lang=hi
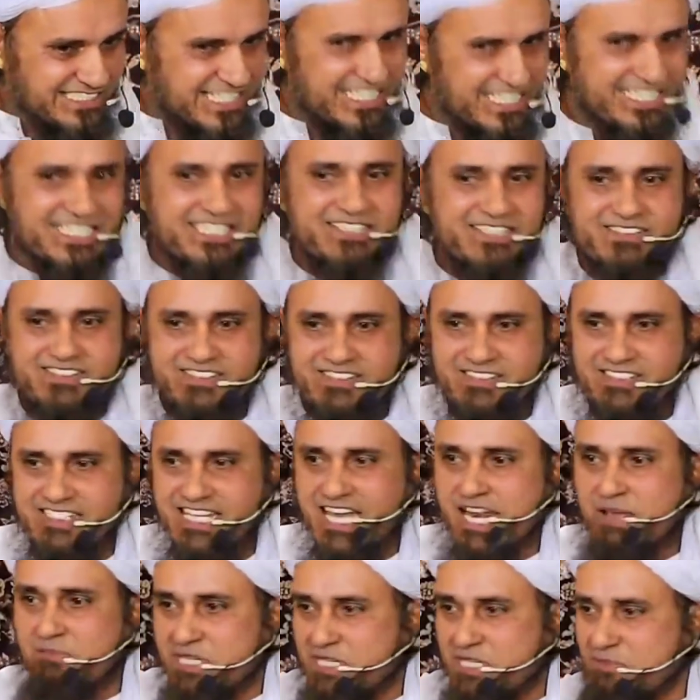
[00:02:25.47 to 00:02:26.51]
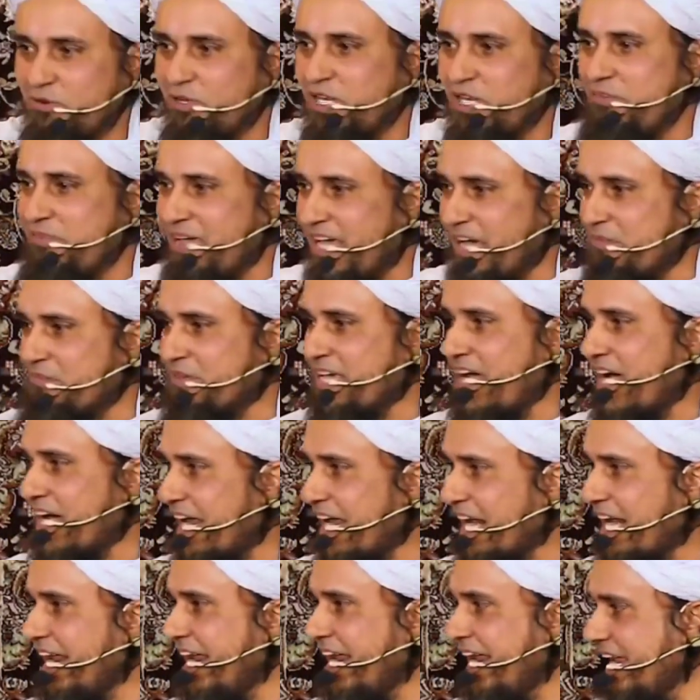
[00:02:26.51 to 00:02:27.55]
खा रहे हैं उसको कह रहे हैं मजबूरी में हम क्या
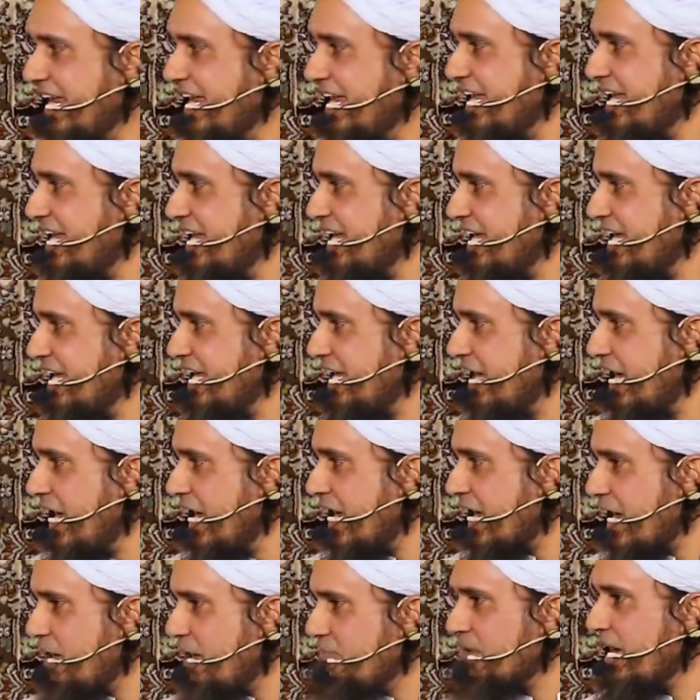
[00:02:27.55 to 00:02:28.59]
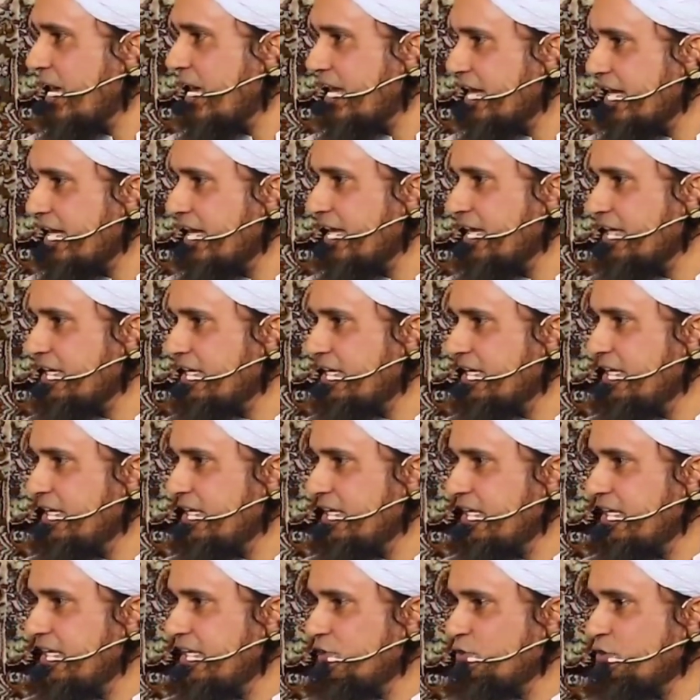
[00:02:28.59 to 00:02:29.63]
कर रहे हैं हराम खा रहे हैं
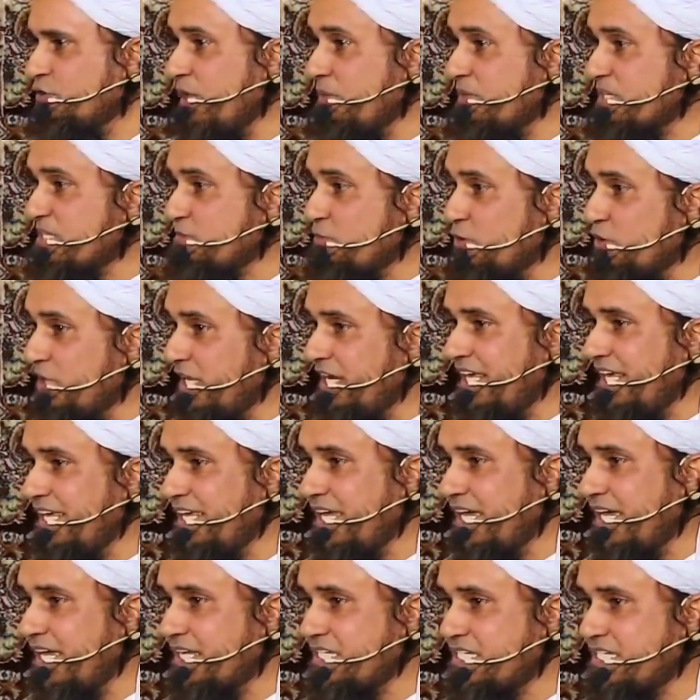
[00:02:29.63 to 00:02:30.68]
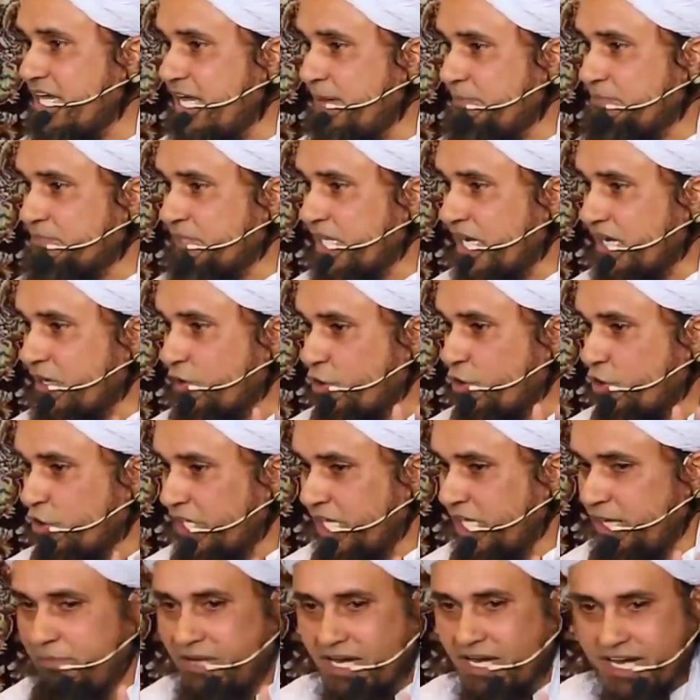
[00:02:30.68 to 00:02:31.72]
तो ये मजबूरी नहीं है जब तक
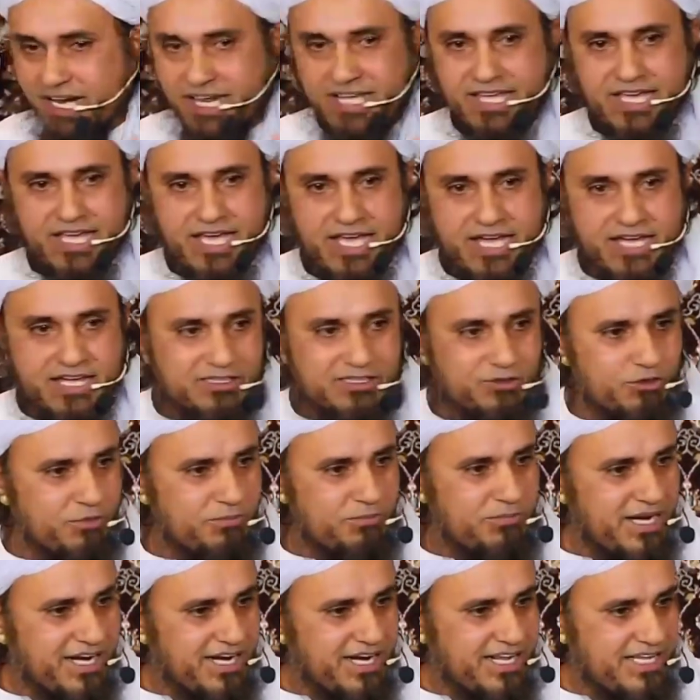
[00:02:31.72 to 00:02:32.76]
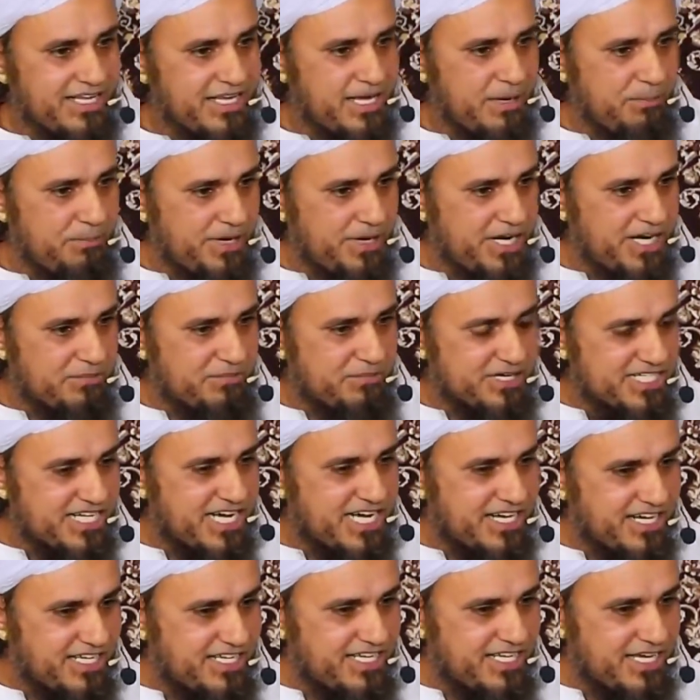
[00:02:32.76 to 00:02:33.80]
रोटी मिल रही है गंदुम मिल रही है पेट में
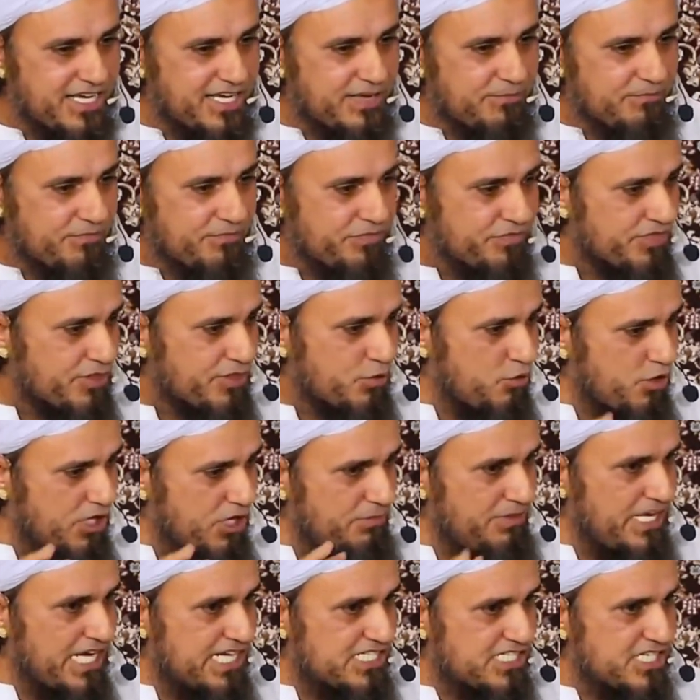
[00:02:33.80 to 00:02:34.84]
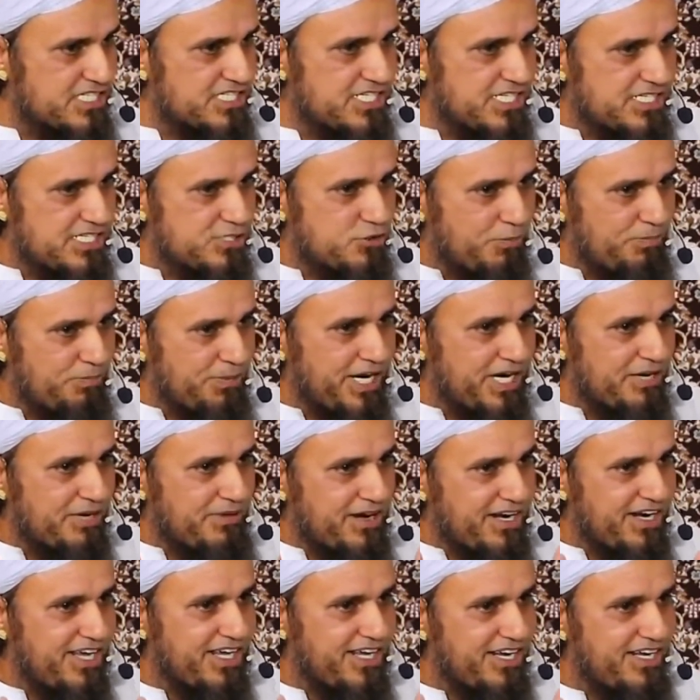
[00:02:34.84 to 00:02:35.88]
जा रही है कोई भी ऐसी चीज जो पेट
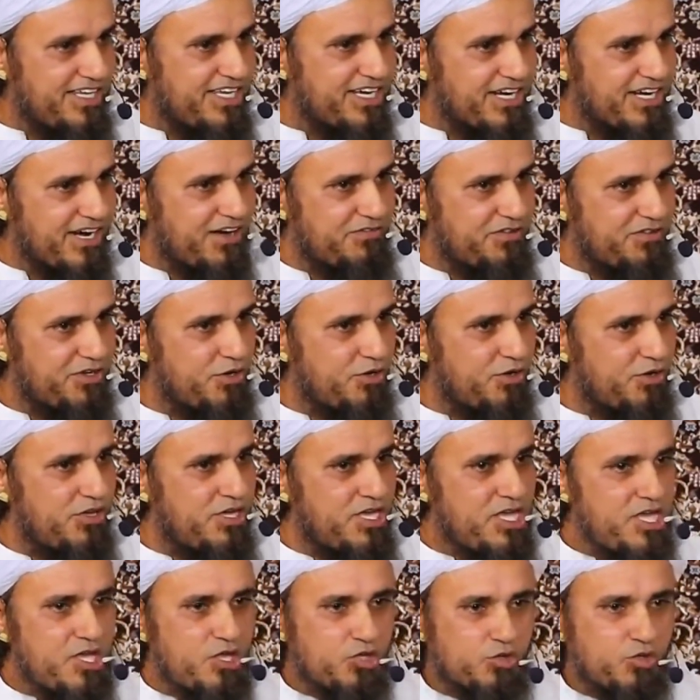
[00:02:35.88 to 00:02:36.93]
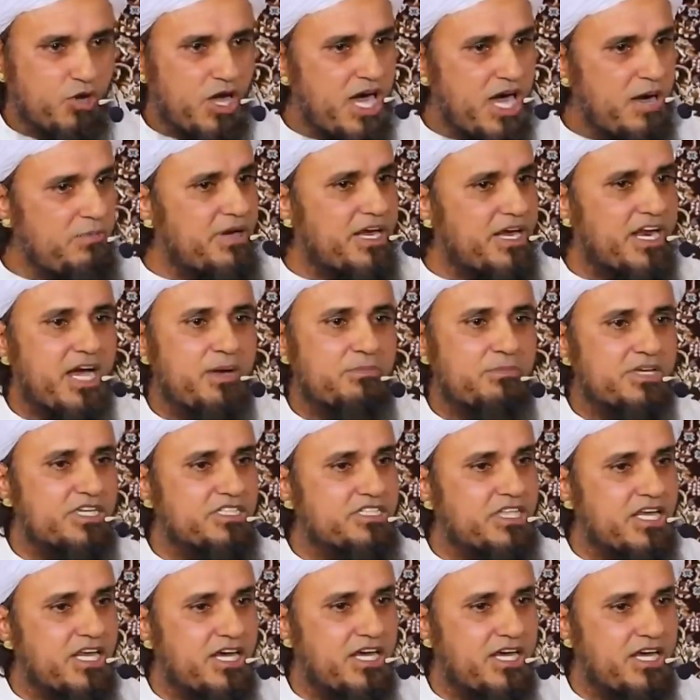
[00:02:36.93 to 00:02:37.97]
भरने के लिए काफी हो तो आप हराम
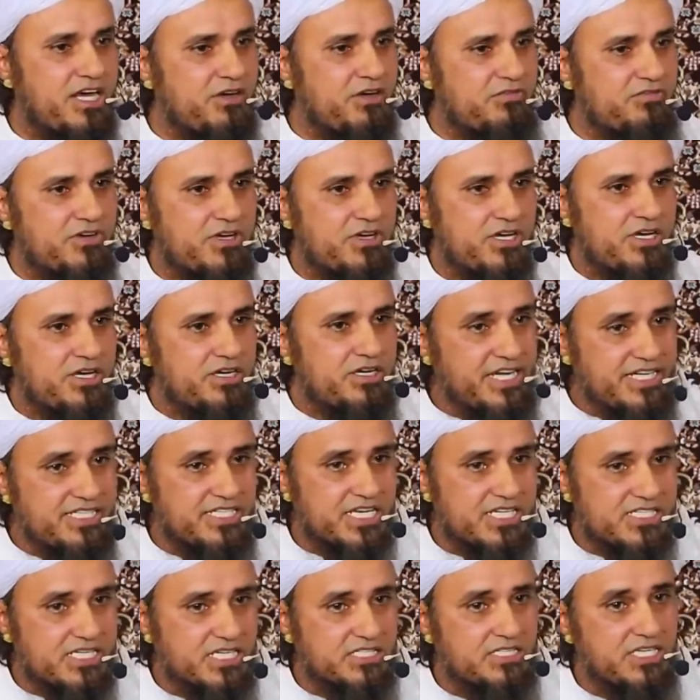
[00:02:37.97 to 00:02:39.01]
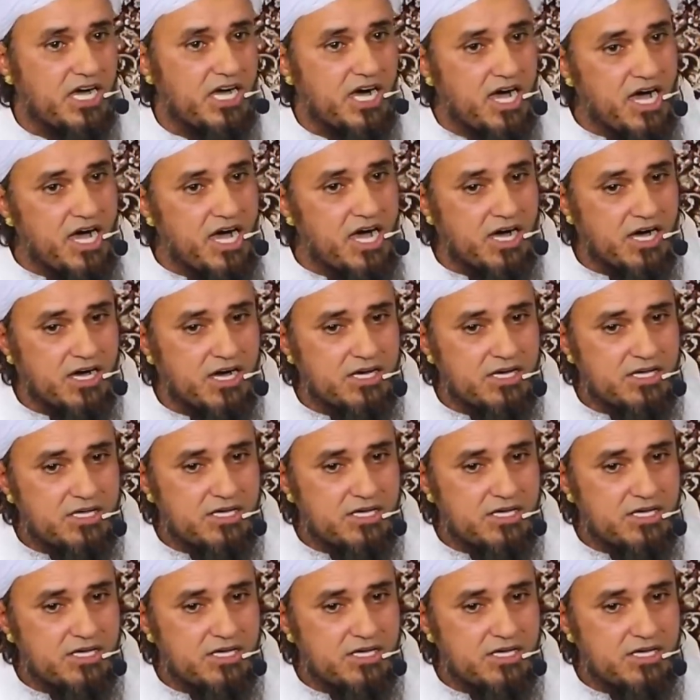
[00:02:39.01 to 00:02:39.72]
की तरफ नहीं जा सकते हाँ